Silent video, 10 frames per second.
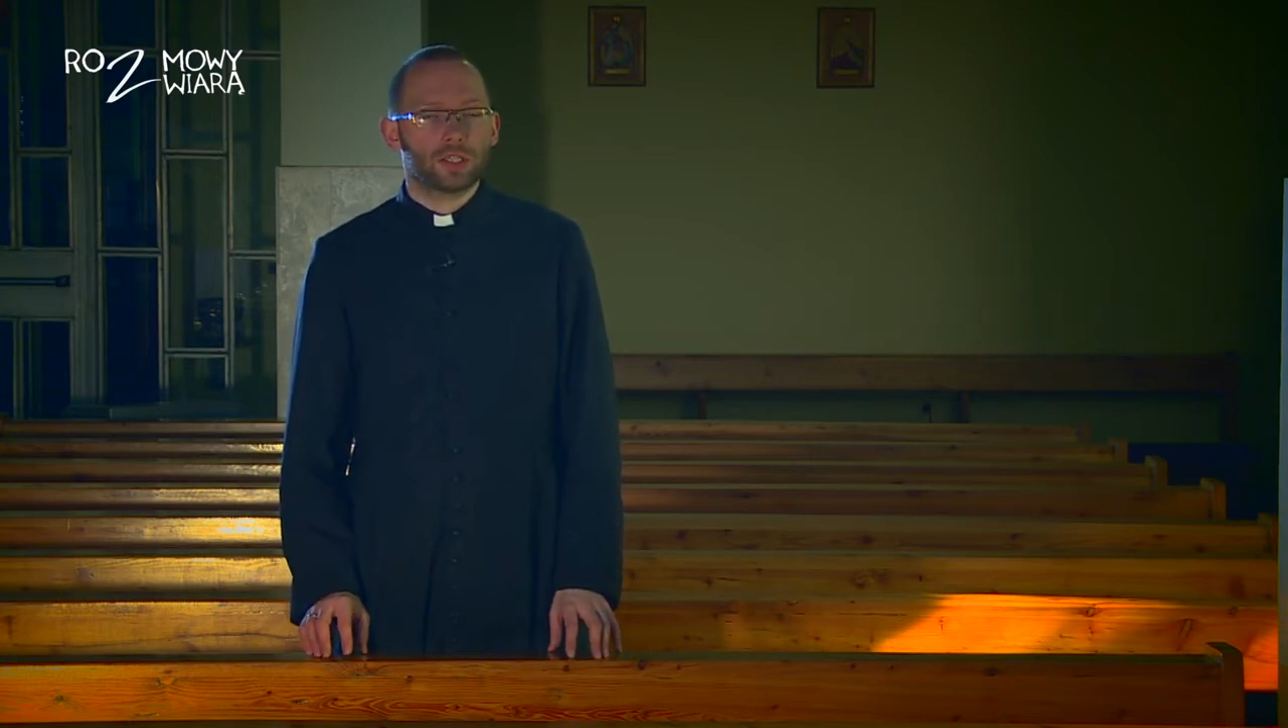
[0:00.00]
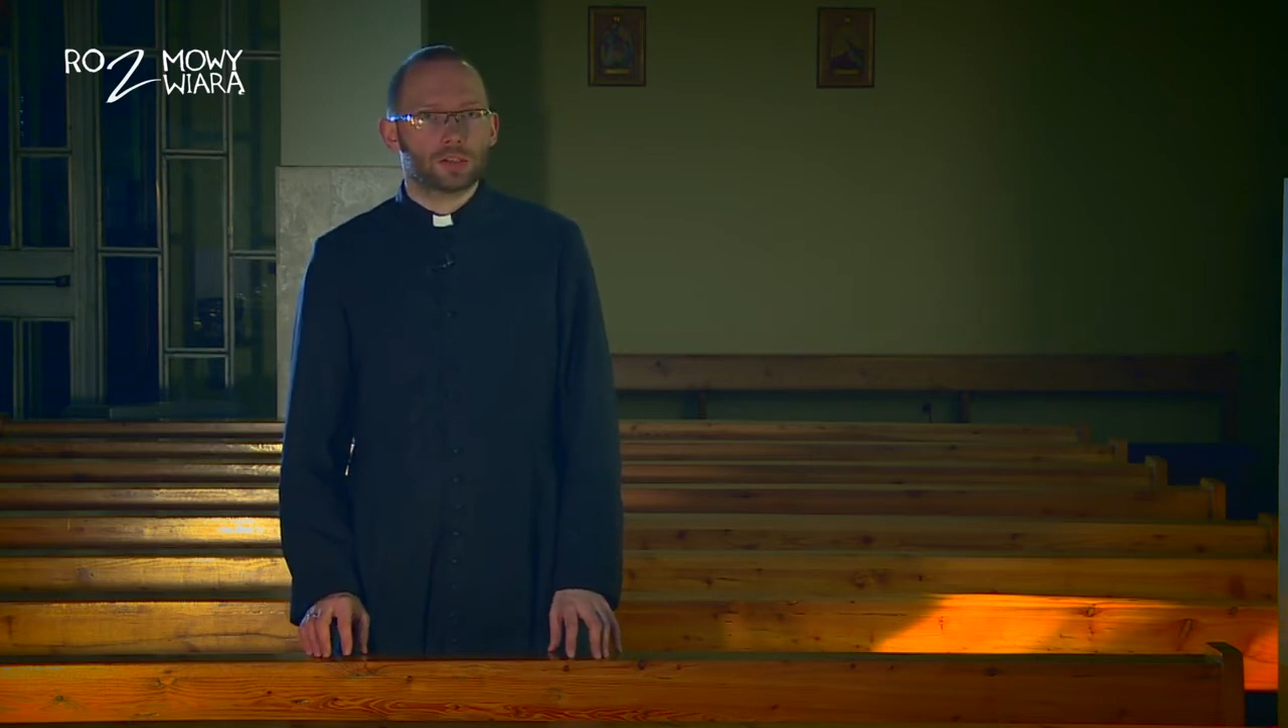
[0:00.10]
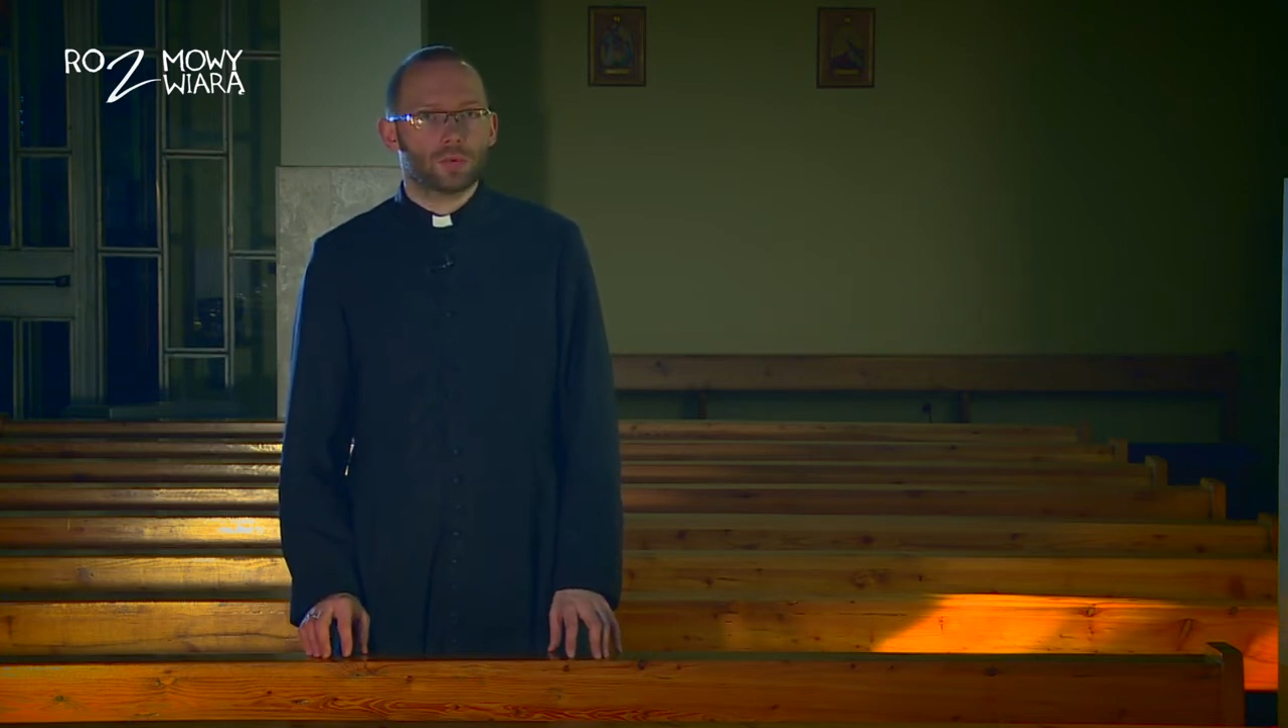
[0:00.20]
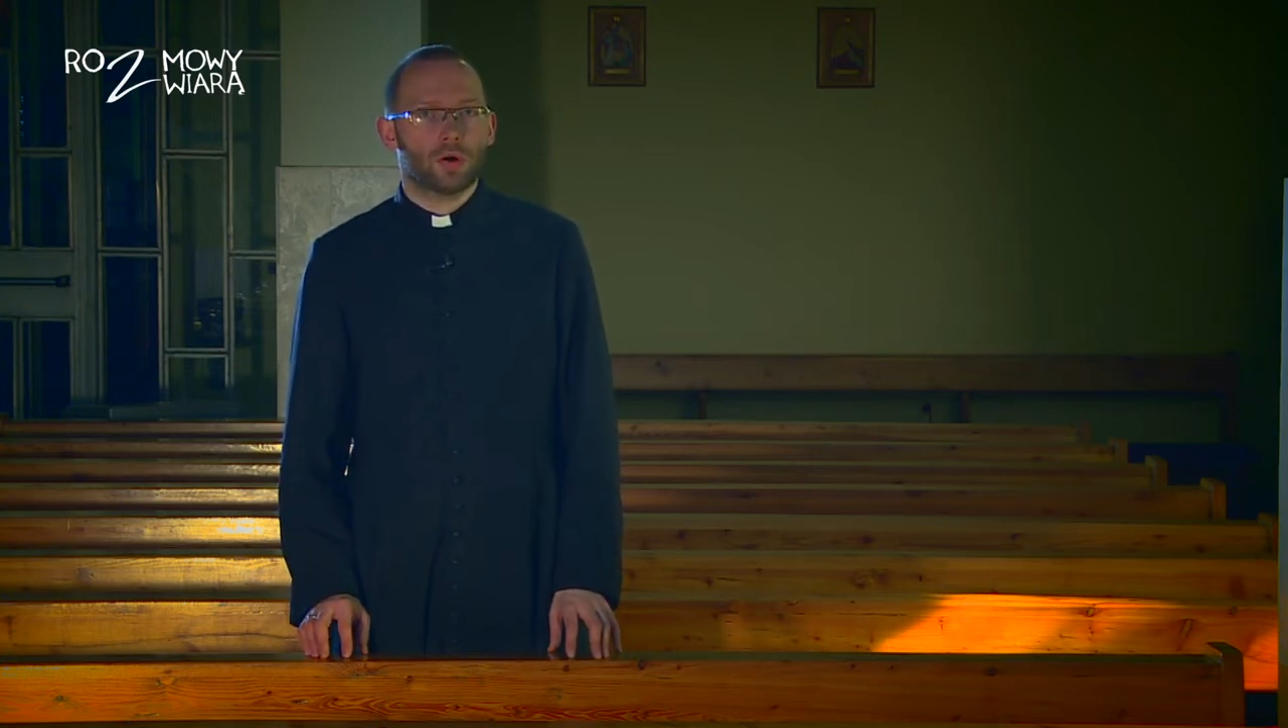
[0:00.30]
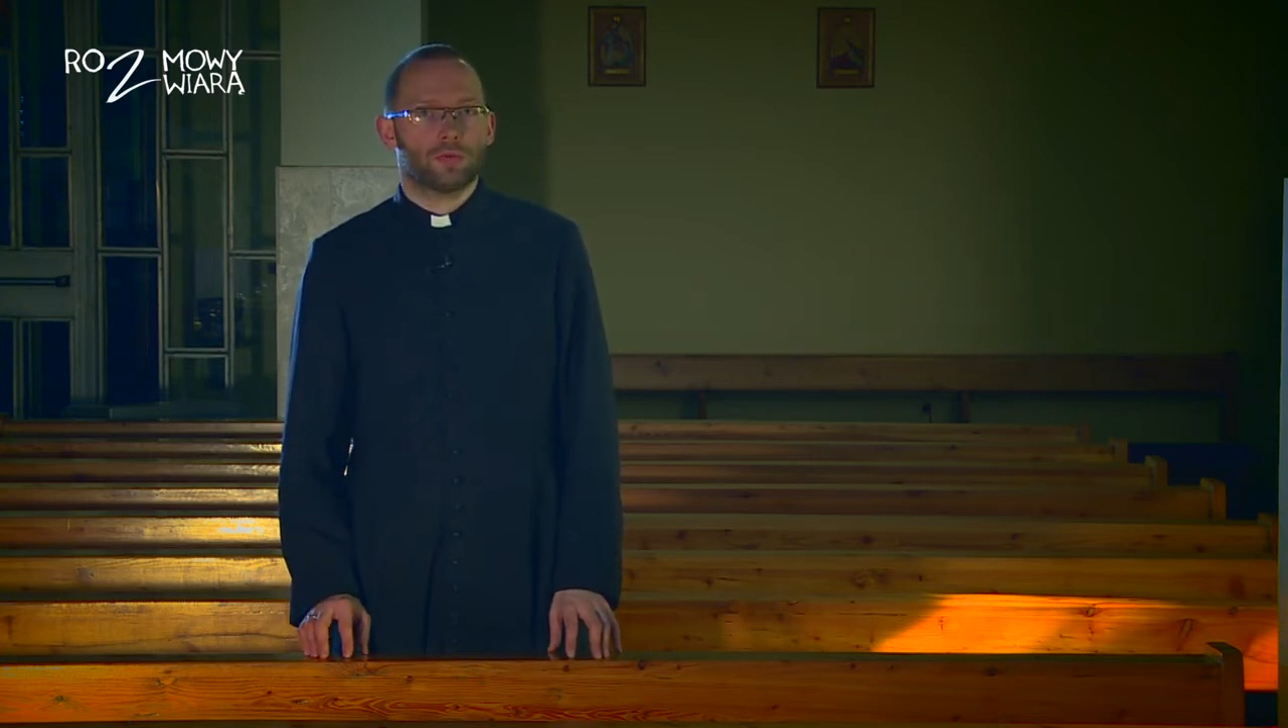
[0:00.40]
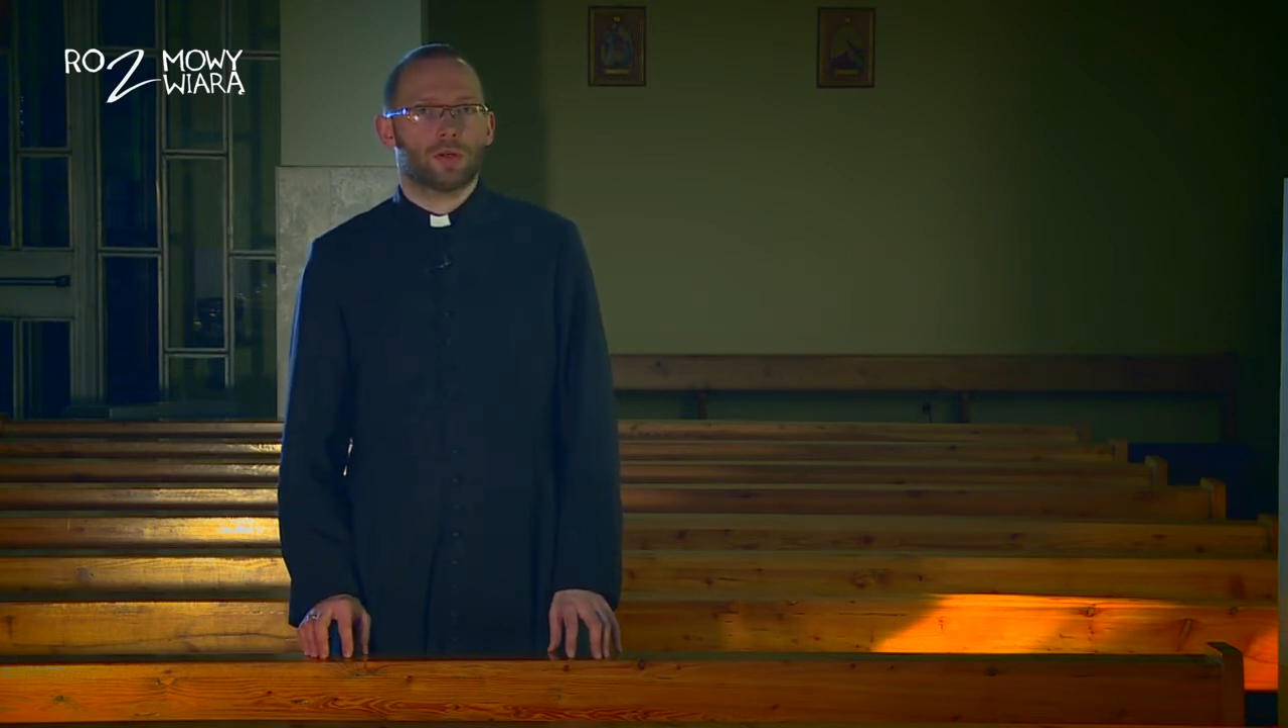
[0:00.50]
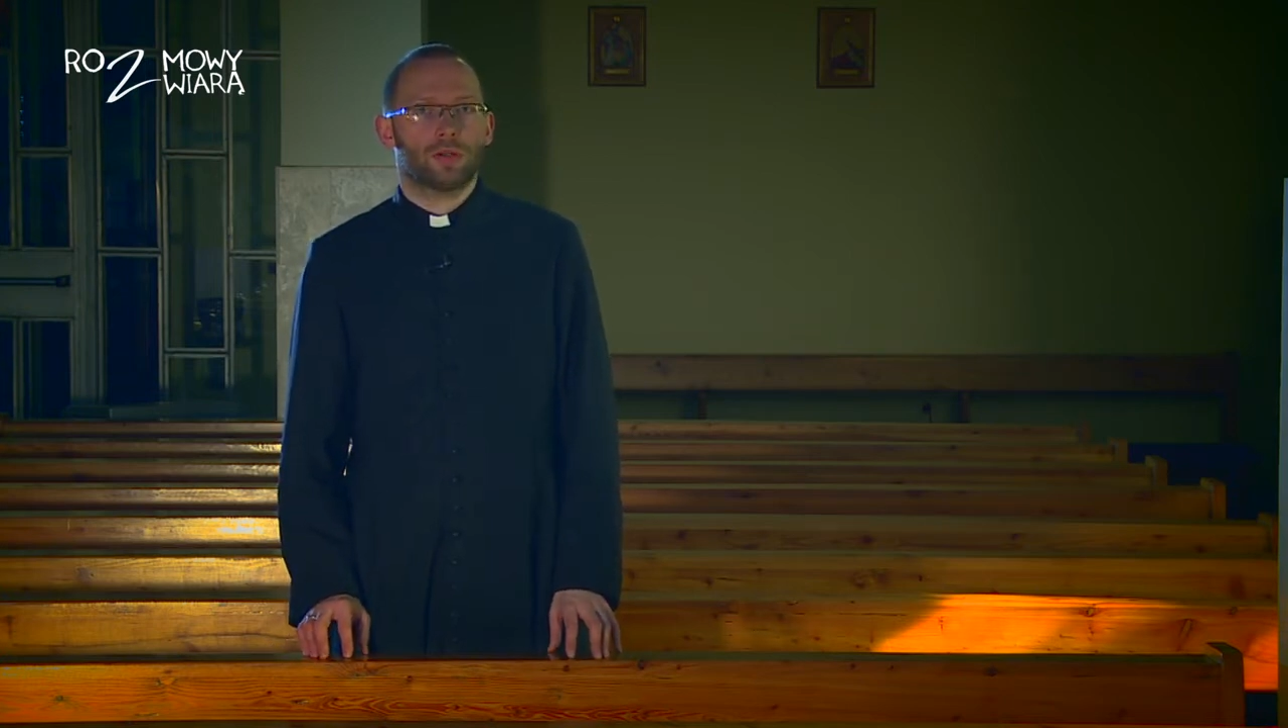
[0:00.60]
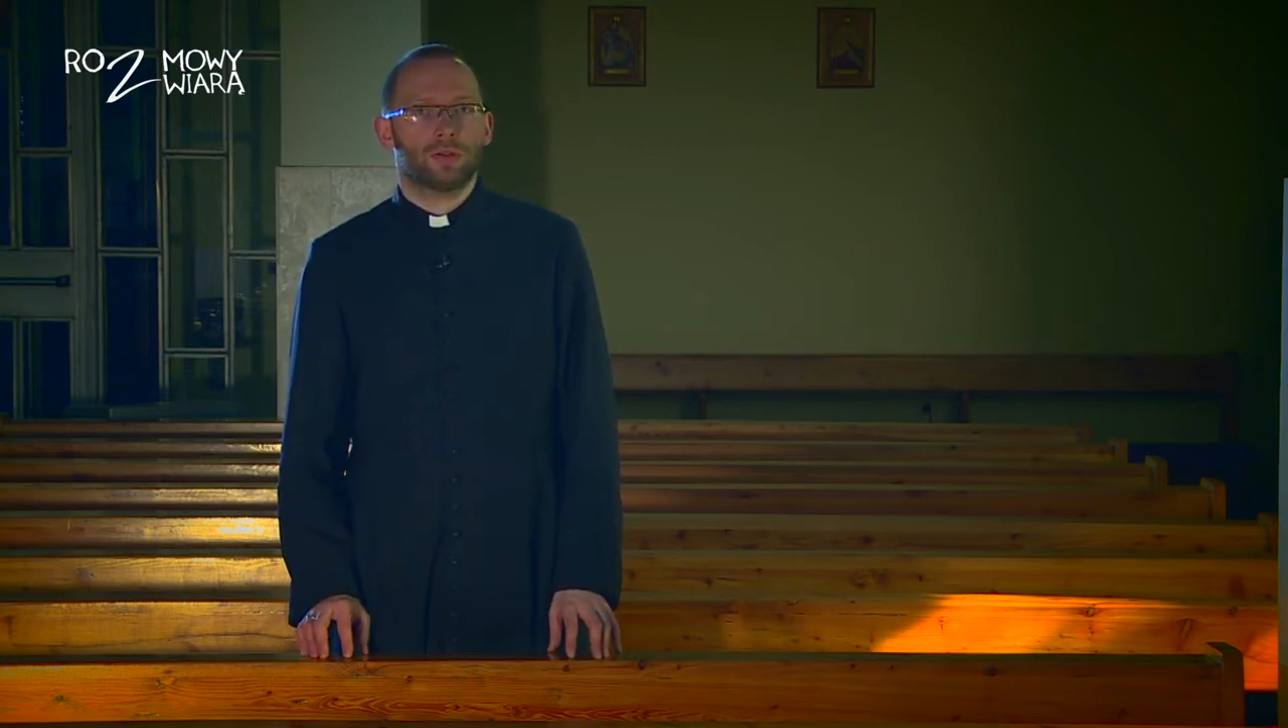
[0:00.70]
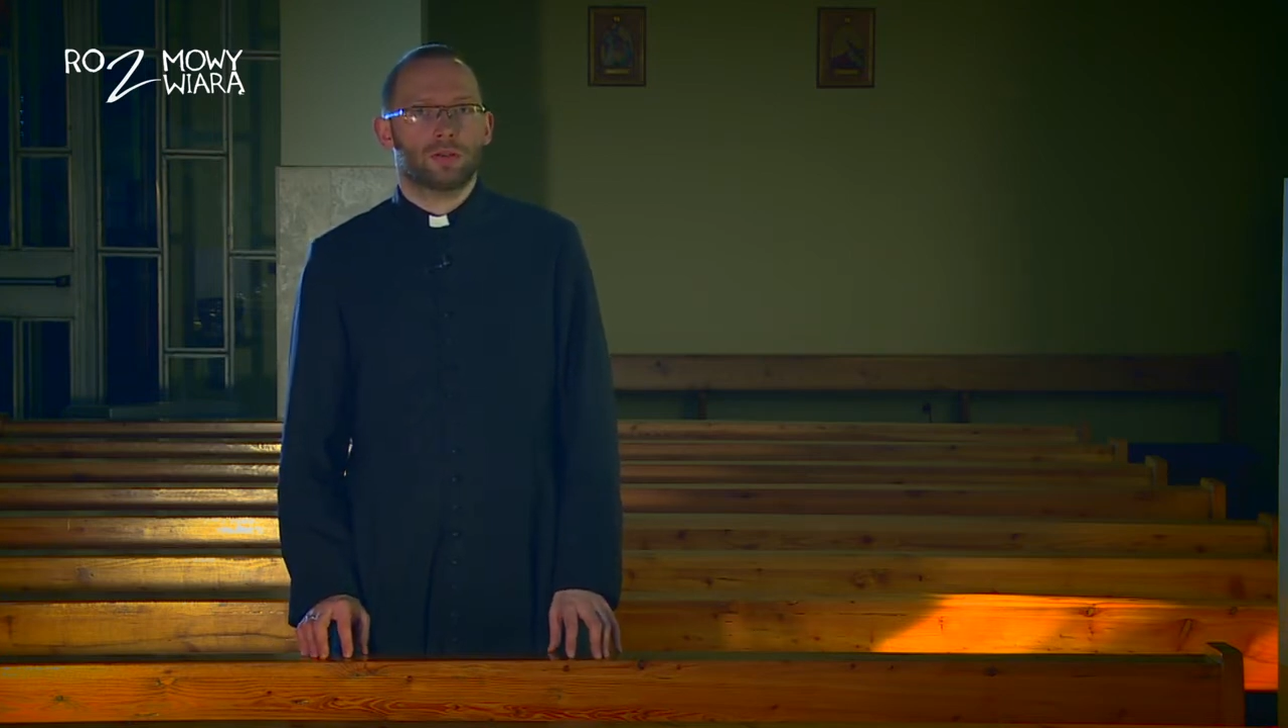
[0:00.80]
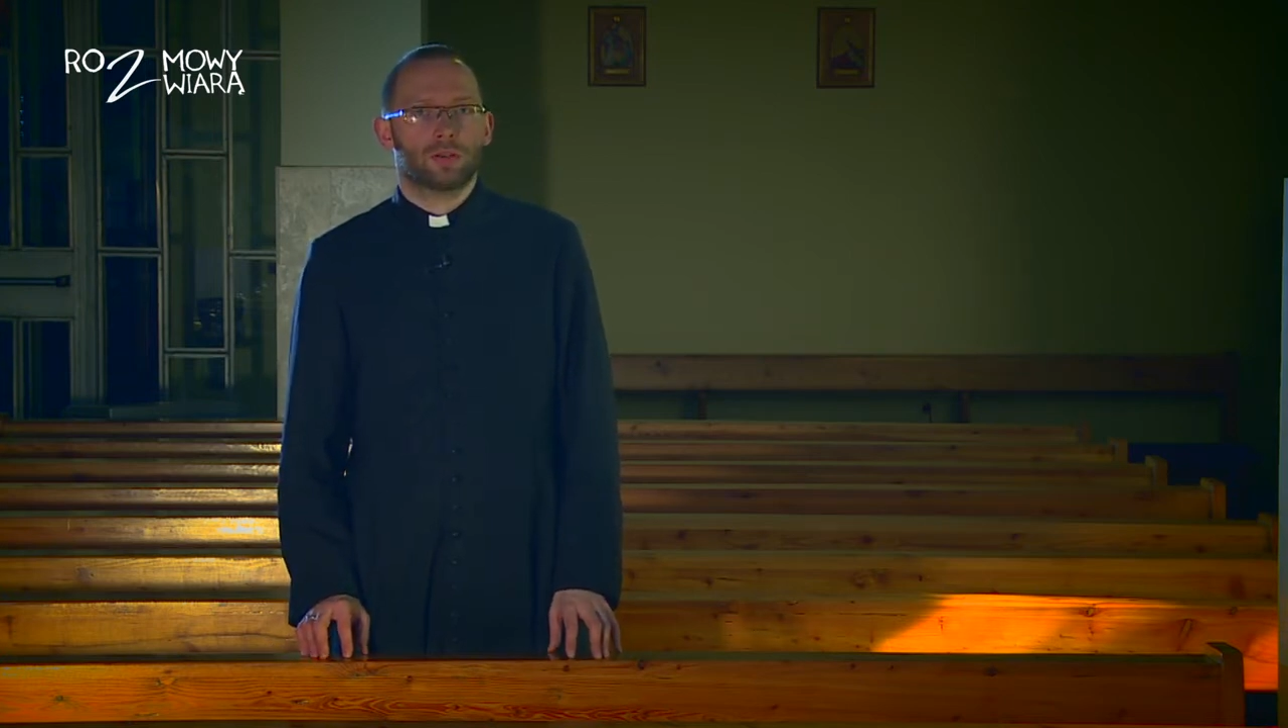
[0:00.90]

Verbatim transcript: słowo